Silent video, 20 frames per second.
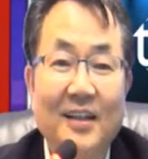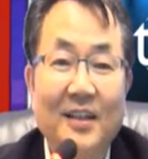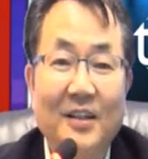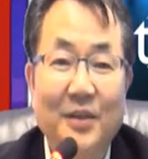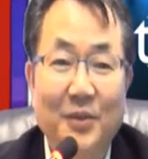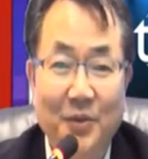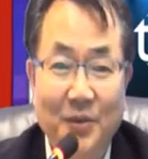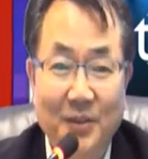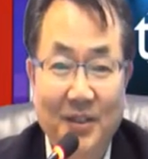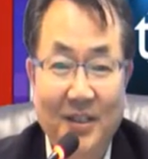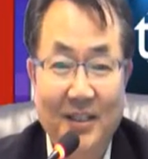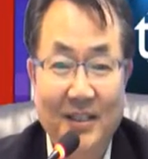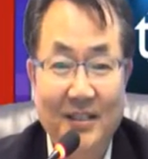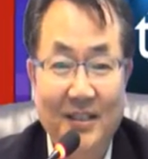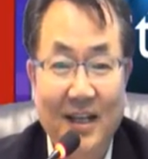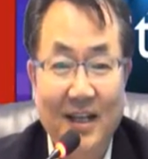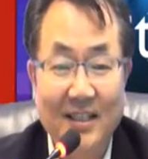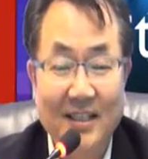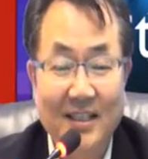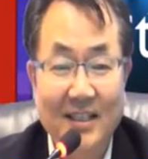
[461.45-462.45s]
교실에서
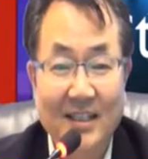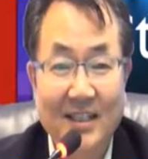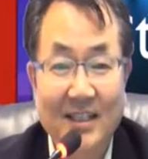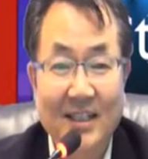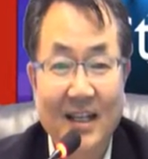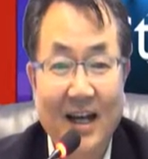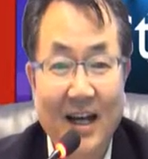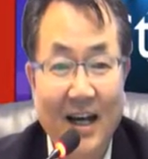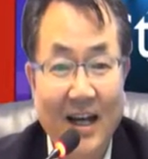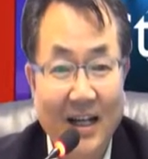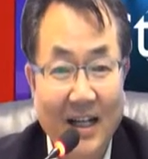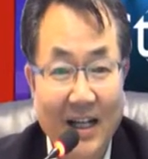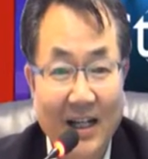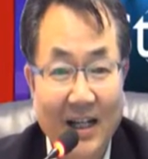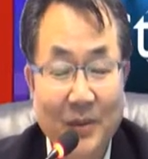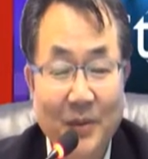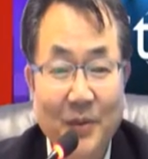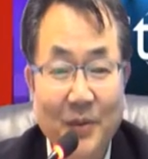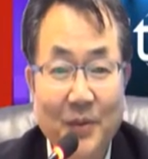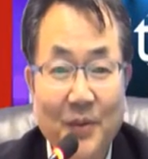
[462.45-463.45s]
하지
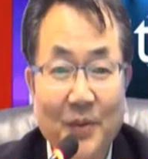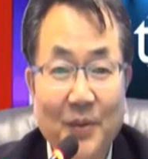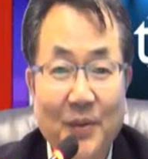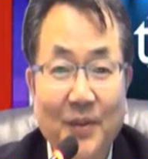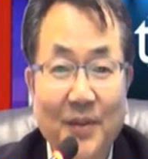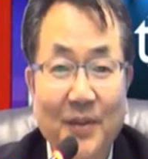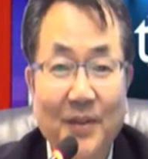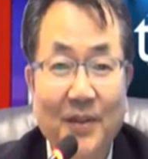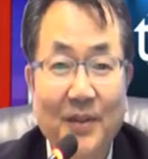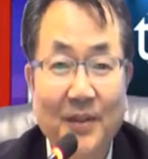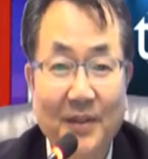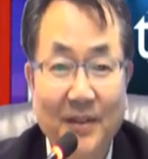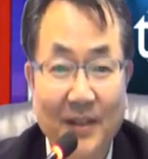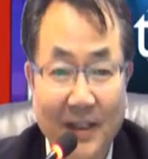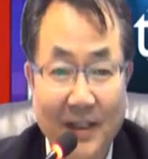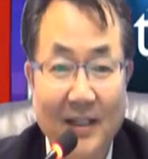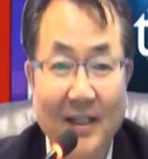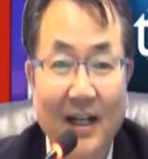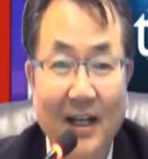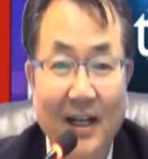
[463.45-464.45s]
않아도
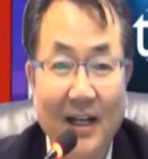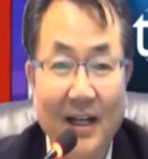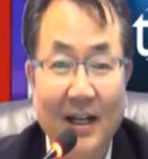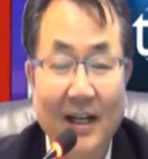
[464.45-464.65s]
된다.